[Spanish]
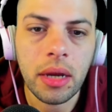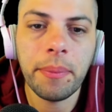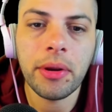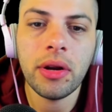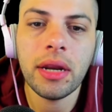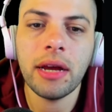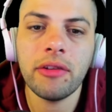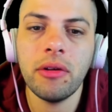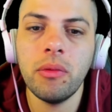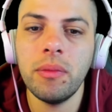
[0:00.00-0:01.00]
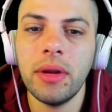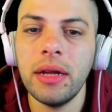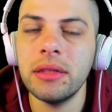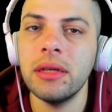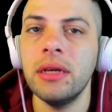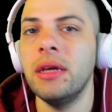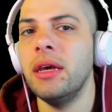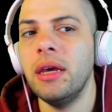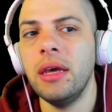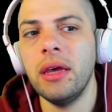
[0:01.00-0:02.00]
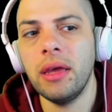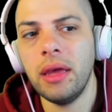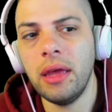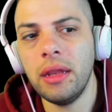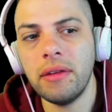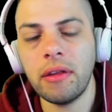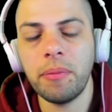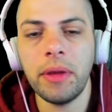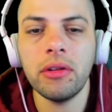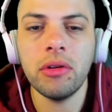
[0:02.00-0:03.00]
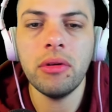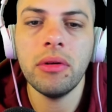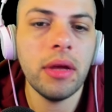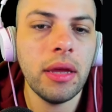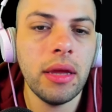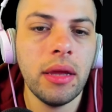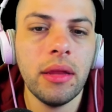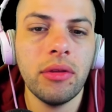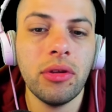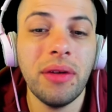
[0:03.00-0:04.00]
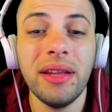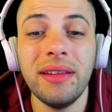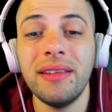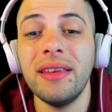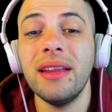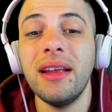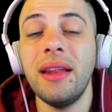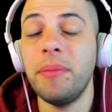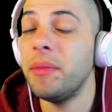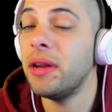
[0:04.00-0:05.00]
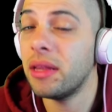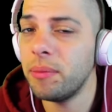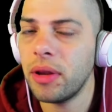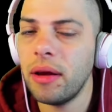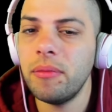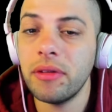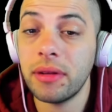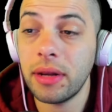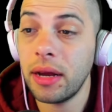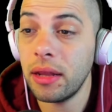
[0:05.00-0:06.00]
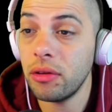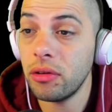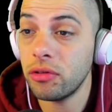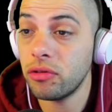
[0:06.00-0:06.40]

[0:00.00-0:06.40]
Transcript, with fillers: Pero en el caso del Boomland, en ese aspecto, eh, todavía ni siquiera la primera temporada vamos a estar ganando los